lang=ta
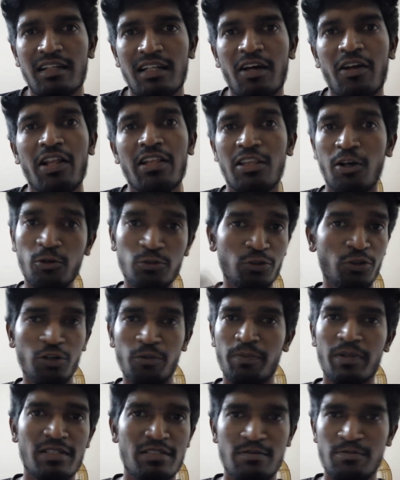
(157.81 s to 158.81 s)
நான் தௌசண்ட்
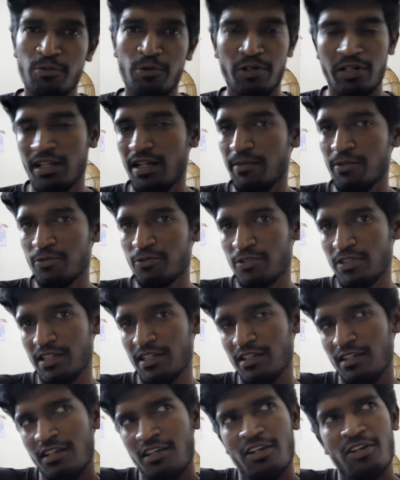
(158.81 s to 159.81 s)
ருபீஸ் போட்டேன் அப்படின்னு
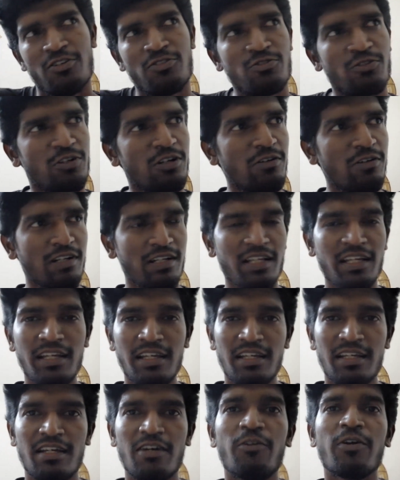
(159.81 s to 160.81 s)
சொன்னேன் சொன்ன உடனே
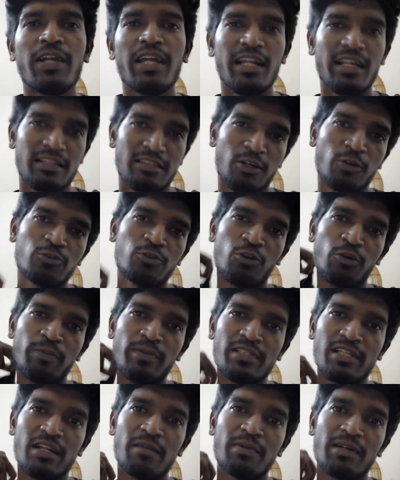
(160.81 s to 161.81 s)
ஓகே எனக்கு தௌசண்ட்
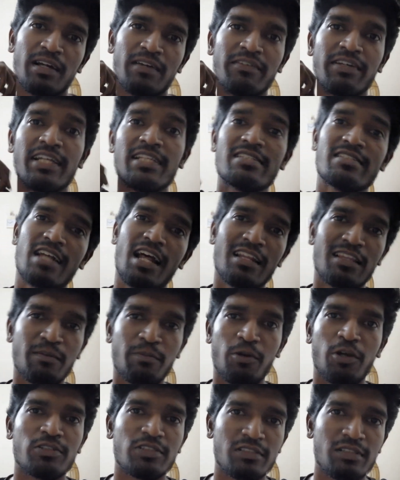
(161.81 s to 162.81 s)
ருபீஸ் அனுப்புங்க வி கேன் ஸ்டார்ட் த
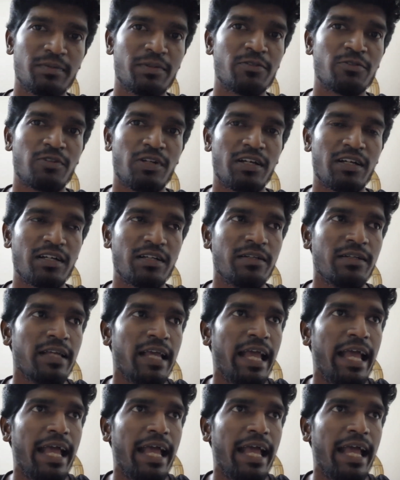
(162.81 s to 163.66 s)
ப்ராசஸ் அப்படின்னு சொன்னாங்க